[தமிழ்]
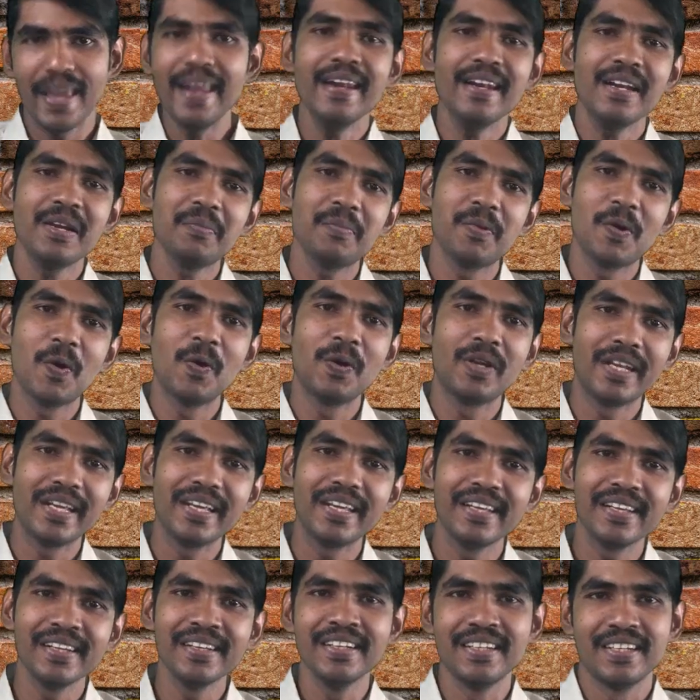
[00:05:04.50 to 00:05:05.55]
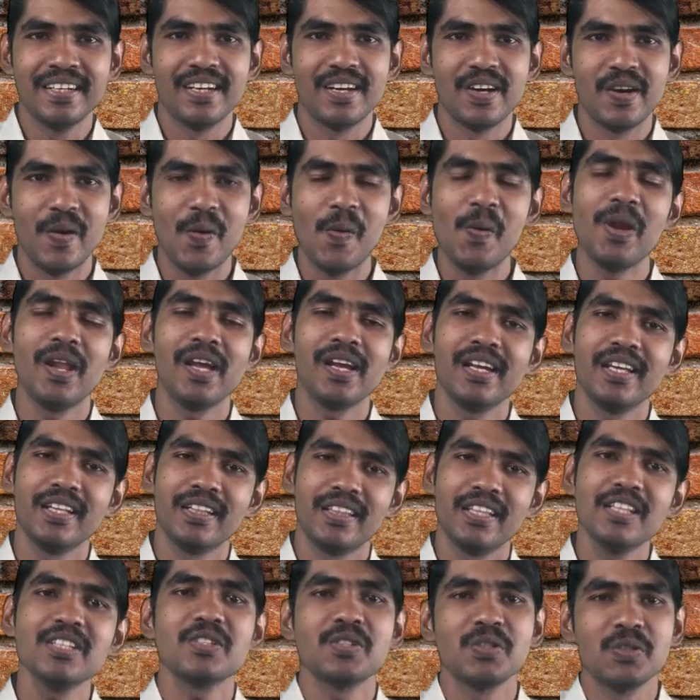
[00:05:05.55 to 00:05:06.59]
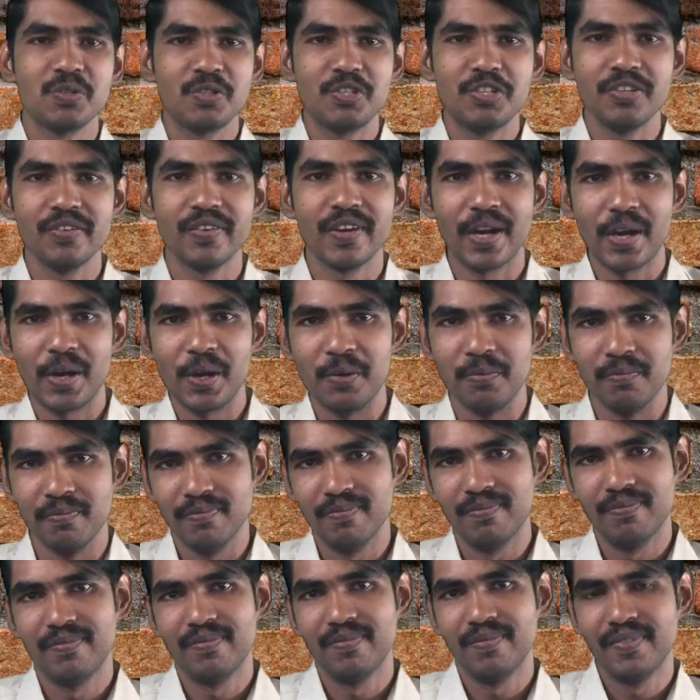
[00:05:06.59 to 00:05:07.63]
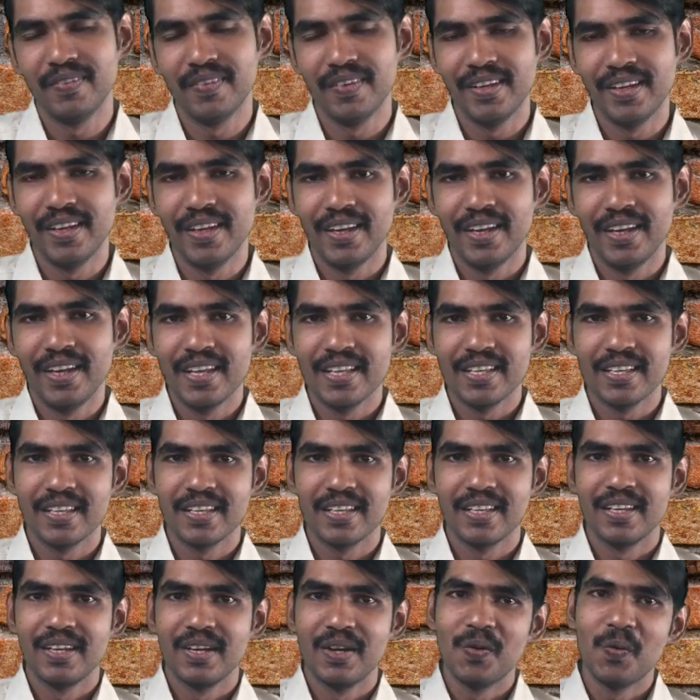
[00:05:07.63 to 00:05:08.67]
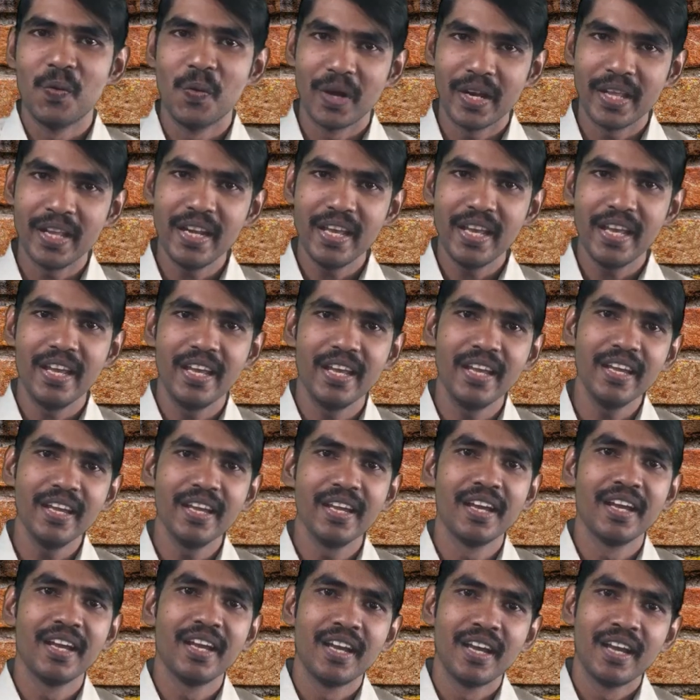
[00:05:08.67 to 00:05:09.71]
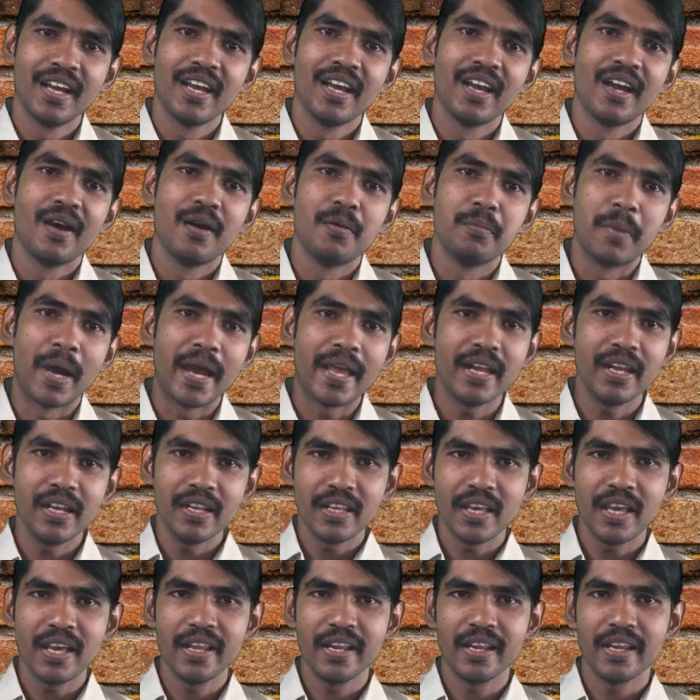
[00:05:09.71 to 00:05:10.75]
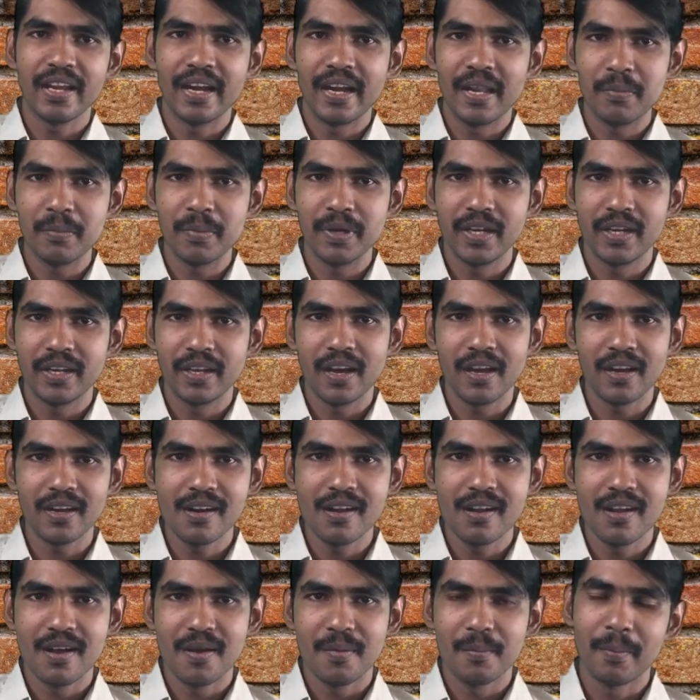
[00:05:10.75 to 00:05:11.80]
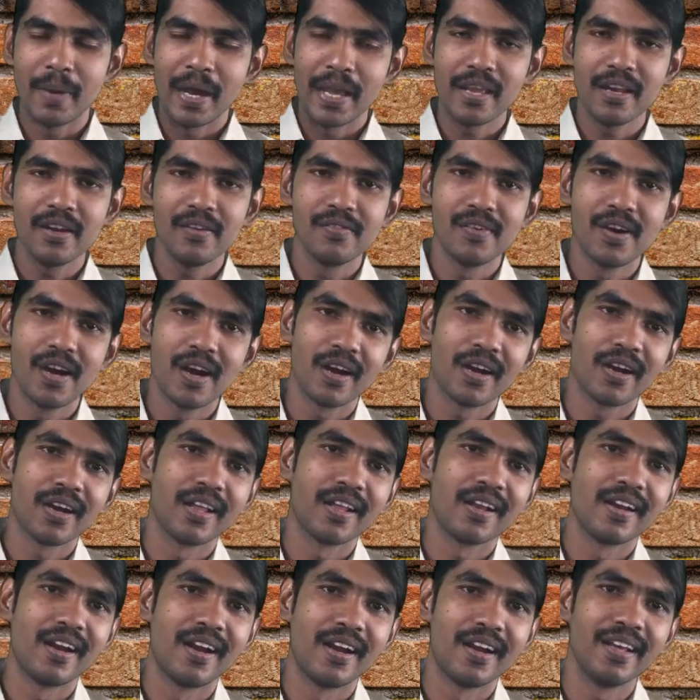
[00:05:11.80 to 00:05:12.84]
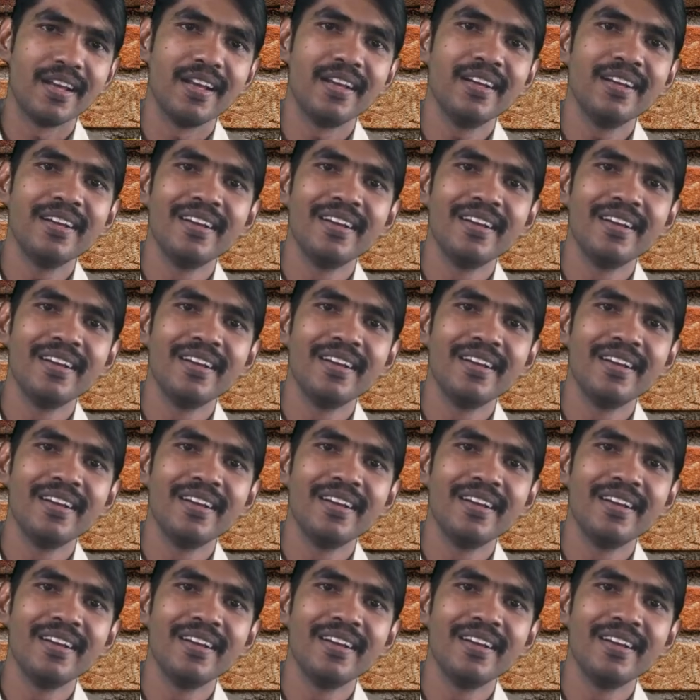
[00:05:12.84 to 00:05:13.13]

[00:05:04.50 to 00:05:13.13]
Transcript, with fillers: என்ன போட்டி உலகத்தை சுற்றி வரணும் உடனே மயில் ஏறி கிளம்பிட்டார் மயில் வாகனனான